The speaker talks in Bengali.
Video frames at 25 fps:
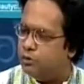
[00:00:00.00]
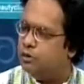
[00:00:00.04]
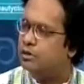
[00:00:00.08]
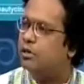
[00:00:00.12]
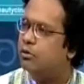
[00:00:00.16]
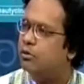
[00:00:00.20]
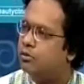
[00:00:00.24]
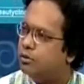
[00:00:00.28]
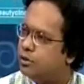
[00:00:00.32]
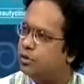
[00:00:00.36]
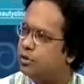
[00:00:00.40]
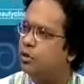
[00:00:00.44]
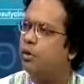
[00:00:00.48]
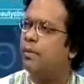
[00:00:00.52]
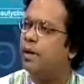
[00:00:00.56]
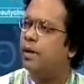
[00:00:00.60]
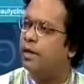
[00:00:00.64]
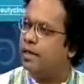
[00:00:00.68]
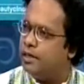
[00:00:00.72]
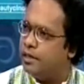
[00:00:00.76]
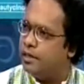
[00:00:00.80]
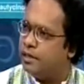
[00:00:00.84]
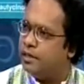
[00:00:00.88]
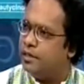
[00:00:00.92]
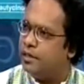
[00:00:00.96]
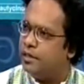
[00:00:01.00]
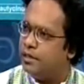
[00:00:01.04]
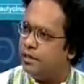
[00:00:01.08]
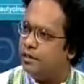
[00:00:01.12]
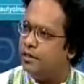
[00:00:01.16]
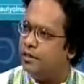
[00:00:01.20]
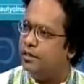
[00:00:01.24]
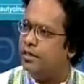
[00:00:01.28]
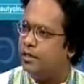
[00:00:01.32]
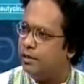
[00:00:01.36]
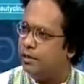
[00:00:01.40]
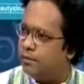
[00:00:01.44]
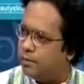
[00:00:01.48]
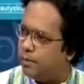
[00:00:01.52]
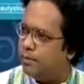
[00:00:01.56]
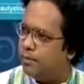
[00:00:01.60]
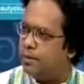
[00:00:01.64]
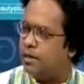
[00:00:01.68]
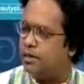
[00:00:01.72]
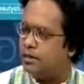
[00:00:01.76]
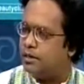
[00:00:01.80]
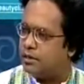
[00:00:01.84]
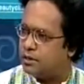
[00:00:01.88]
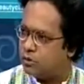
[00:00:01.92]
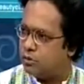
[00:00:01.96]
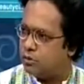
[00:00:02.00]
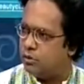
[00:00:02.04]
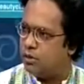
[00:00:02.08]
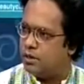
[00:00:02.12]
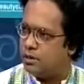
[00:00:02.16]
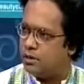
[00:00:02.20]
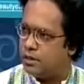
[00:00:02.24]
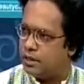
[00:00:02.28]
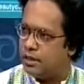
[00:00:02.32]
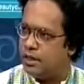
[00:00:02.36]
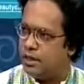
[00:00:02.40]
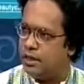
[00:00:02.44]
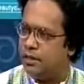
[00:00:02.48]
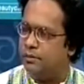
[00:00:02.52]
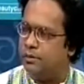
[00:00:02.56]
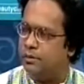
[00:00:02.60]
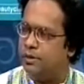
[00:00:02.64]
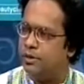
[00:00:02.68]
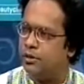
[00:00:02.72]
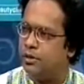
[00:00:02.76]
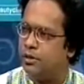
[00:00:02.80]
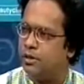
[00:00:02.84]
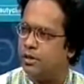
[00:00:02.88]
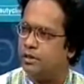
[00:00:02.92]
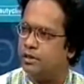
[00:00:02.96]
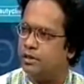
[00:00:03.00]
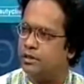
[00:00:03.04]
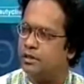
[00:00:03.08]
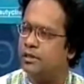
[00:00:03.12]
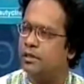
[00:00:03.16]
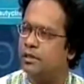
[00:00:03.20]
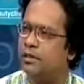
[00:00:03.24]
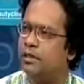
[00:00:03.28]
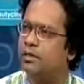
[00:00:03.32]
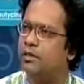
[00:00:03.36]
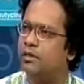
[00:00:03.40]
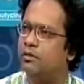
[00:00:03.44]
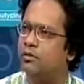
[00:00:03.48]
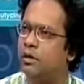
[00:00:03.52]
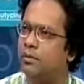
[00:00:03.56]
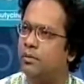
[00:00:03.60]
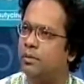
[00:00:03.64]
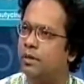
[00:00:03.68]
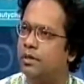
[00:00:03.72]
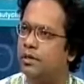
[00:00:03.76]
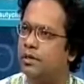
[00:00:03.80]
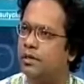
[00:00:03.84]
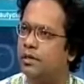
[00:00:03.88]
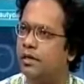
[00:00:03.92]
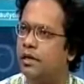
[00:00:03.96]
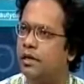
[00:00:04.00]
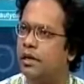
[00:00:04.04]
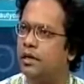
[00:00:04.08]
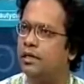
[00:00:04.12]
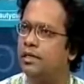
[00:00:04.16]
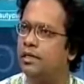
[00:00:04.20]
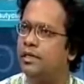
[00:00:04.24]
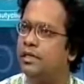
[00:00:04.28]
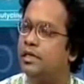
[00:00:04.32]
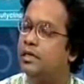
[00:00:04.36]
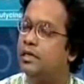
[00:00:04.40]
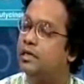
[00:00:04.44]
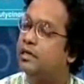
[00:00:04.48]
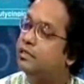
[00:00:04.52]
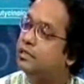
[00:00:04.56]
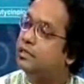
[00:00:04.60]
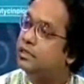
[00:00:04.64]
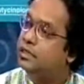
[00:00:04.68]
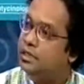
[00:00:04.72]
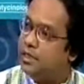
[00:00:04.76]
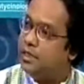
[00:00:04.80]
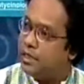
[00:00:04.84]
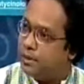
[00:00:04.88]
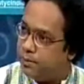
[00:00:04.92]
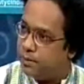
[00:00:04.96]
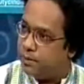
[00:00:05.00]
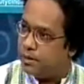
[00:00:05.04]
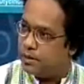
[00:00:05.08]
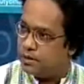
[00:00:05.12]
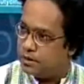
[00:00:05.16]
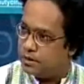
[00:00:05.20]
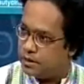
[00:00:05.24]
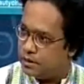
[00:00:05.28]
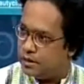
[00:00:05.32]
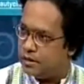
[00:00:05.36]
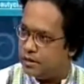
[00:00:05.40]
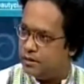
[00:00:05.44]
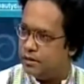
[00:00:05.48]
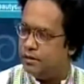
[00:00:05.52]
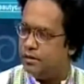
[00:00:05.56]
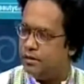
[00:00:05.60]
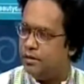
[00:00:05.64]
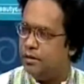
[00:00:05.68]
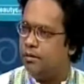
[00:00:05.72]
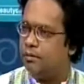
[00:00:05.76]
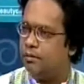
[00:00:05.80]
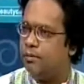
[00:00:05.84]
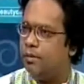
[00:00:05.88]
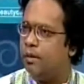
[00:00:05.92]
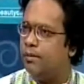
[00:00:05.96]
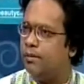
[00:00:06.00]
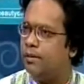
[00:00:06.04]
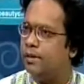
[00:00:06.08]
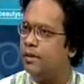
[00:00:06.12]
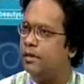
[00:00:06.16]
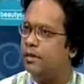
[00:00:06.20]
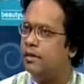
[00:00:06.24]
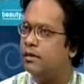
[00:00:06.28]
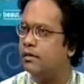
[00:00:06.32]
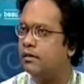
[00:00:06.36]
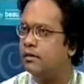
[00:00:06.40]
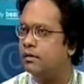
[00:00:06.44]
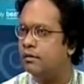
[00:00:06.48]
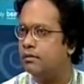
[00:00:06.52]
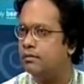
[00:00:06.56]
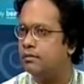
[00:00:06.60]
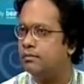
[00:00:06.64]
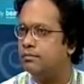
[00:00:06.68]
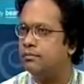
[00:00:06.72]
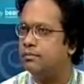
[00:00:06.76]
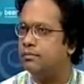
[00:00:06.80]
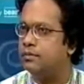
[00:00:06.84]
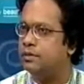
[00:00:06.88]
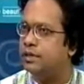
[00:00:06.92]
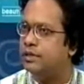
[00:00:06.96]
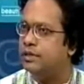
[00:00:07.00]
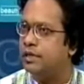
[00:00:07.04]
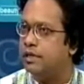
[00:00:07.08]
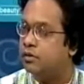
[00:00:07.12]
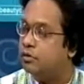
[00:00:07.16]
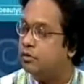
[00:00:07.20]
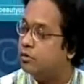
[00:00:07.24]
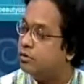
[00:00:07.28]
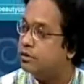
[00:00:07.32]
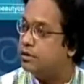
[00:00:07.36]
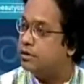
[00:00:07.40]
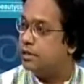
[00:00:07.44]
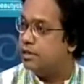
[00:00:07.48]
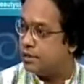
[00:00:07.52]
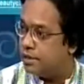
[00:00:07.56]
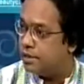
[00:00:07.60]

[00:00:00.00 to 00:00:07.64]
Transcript: আলোচনা করি সবাইকে নিয়ে কিভাবে কাজটা করা যায় কি বিষয় আছে তো আমাদের ডিজাইনার যে টিম আছে বা আমাদের ডিজাইন